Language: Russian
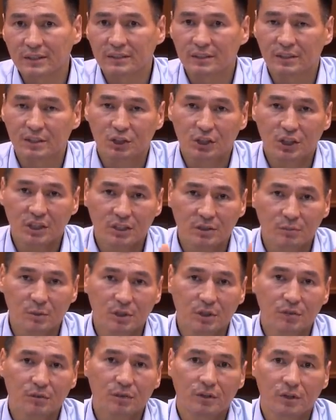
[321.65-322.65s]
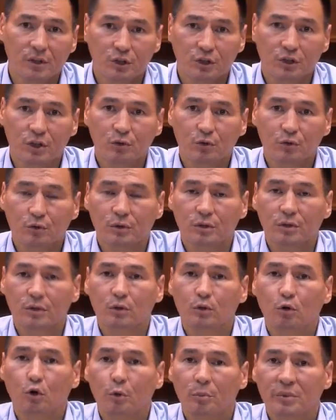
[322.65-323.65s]
Сейчас Дмитрий Викторович готовит
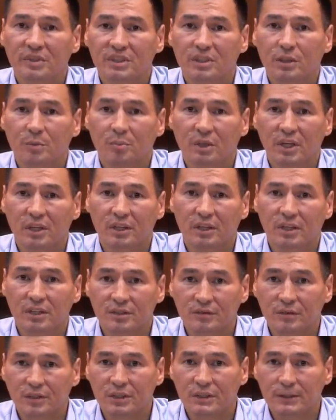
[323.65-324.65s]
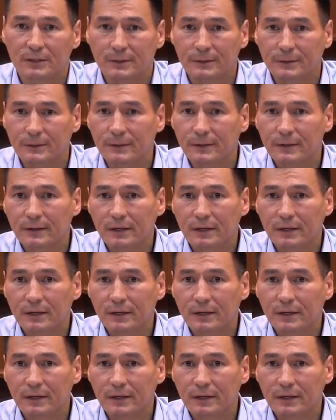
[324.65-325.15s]
комплексный план развития,